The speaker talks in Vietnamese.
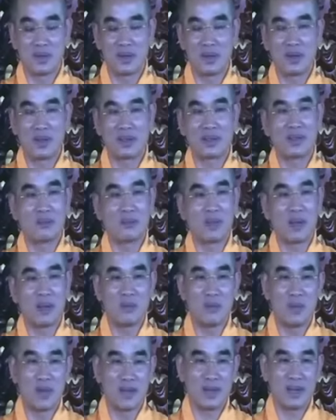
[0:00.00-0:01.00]
Ngạo mạn thì
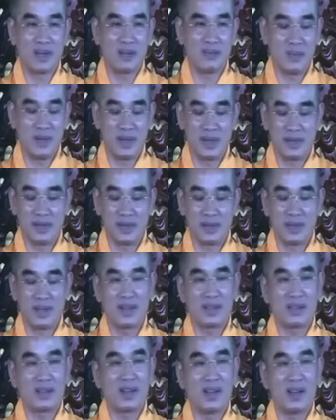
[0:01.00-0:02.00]
hết đỡ rồi,
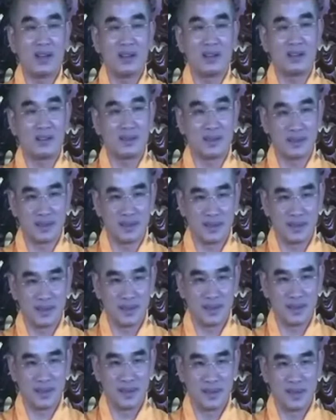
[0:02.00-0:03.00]
thiếu khiêm
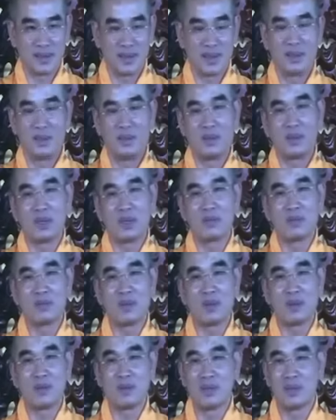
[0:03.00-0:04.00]
tốn giữa cuộc đời này
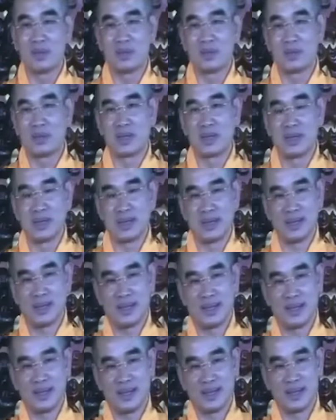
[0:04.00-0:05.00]

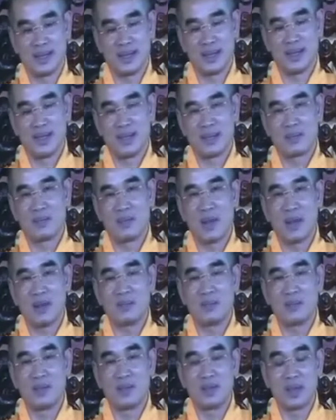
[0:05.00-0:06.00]
phá phước lành mình ghê
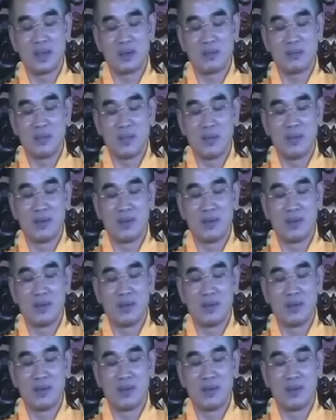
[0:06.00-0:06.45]
gớm nhất.